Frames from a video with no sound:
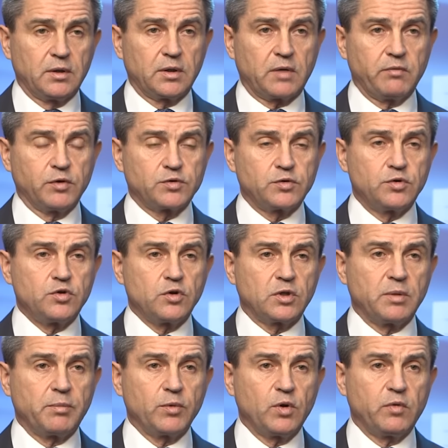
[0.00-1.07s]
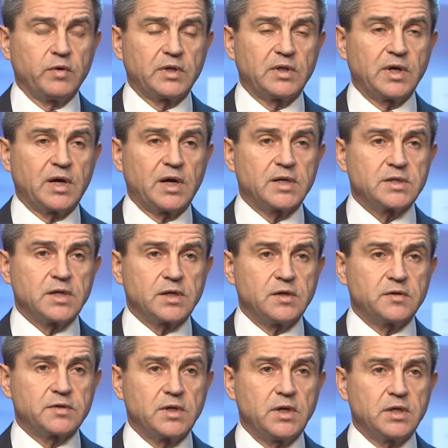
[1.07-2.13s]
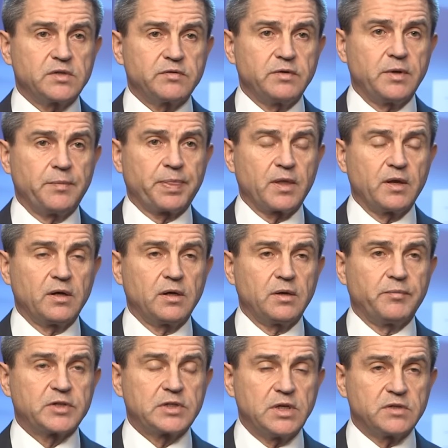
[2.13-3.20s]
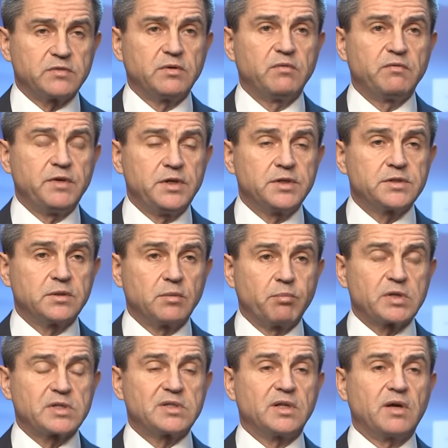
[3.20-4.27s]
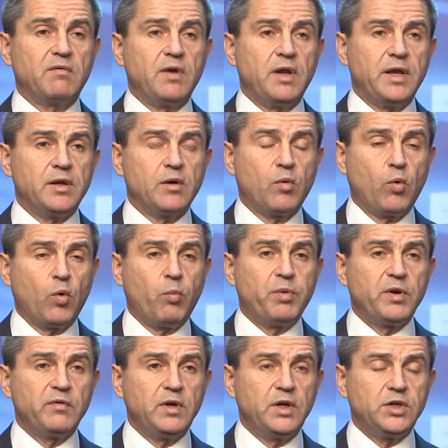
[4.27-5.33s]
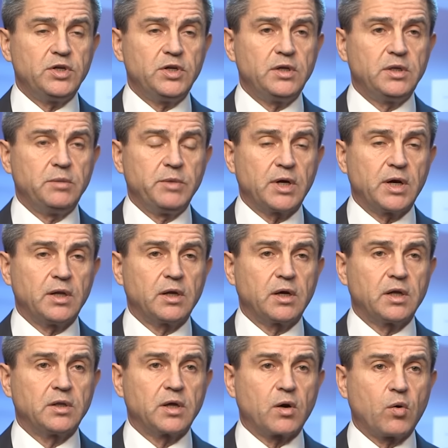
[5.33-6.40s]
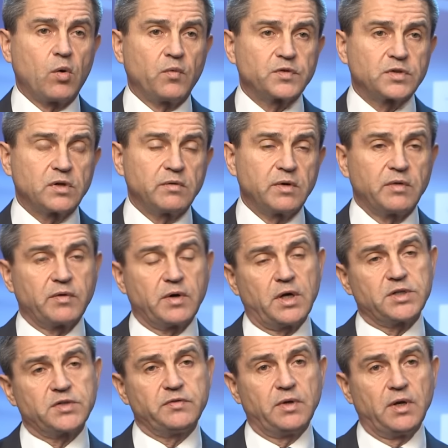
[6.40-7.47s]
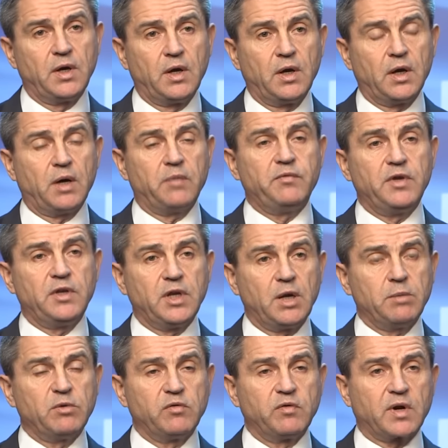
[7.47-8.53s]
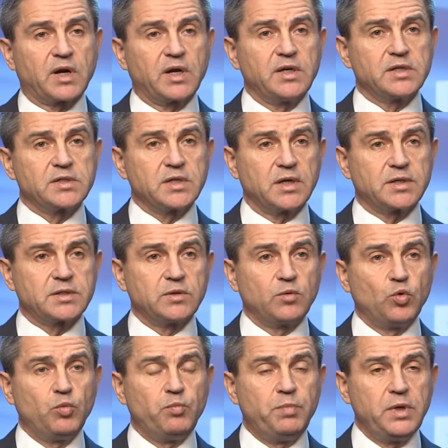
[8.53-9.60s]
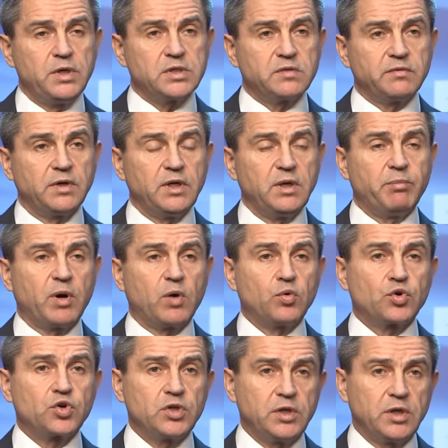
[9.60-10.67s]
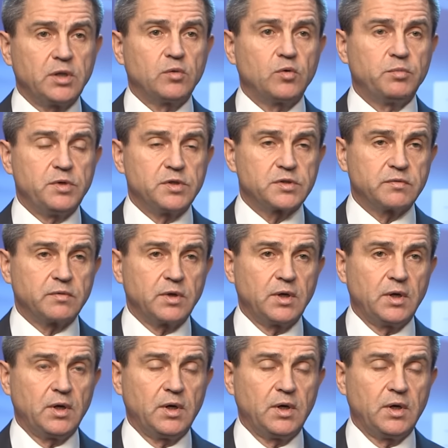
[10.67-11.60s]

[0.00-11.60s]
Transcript: Так вот, с учетом новых доказательств, следствием, э, следствием вынесено постановление о привлечении Михаила Ходорковского в качестве обвиняемого в организации убийства и покушения на убийство.